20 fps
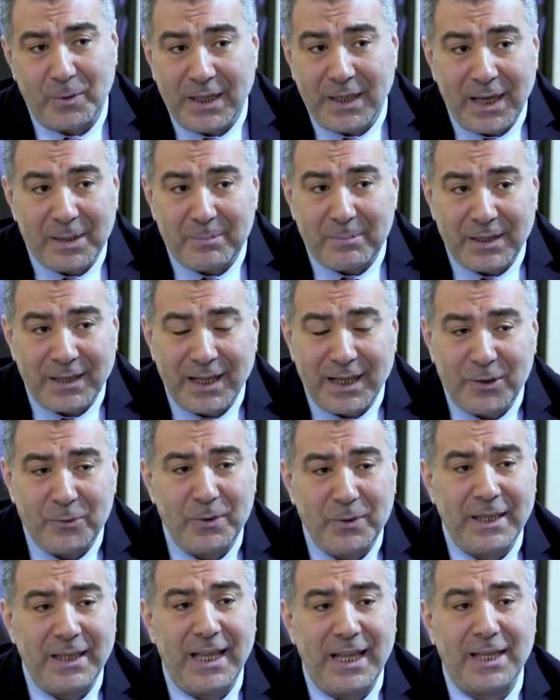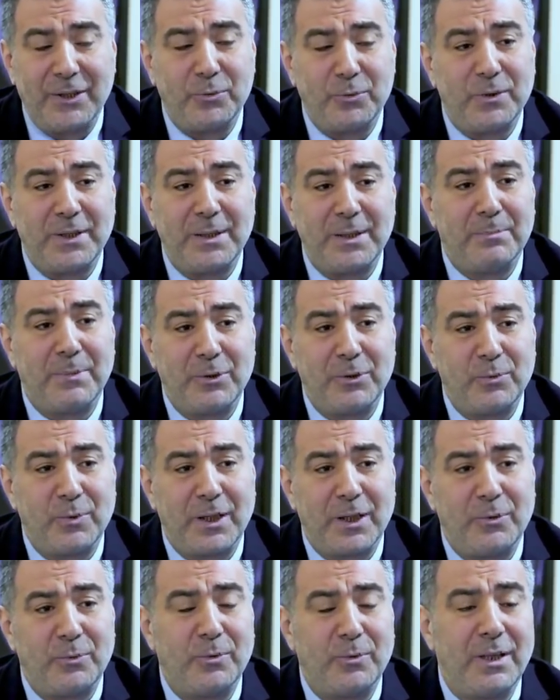ويأبى الله إلا أن يتم
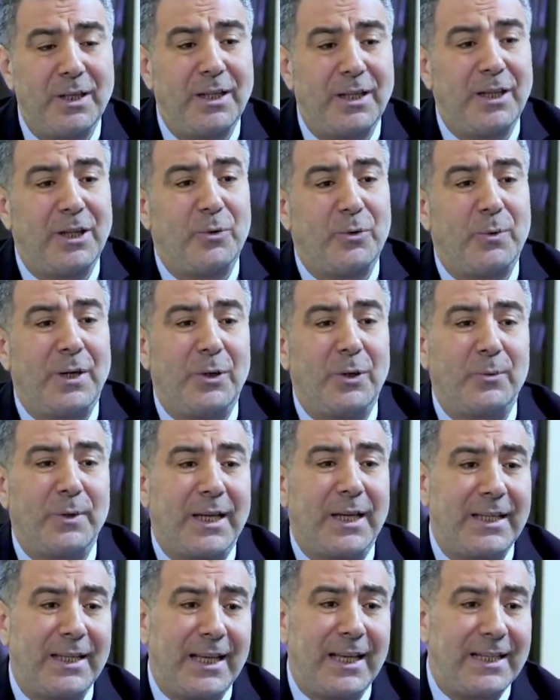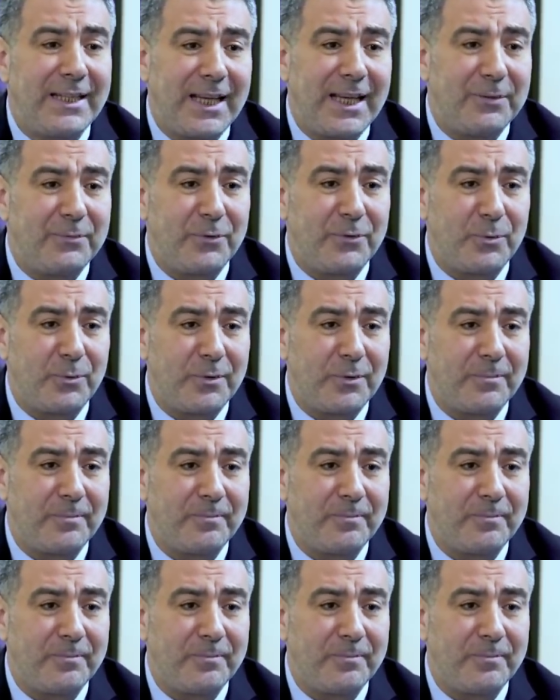نوره ولو كره الكافرون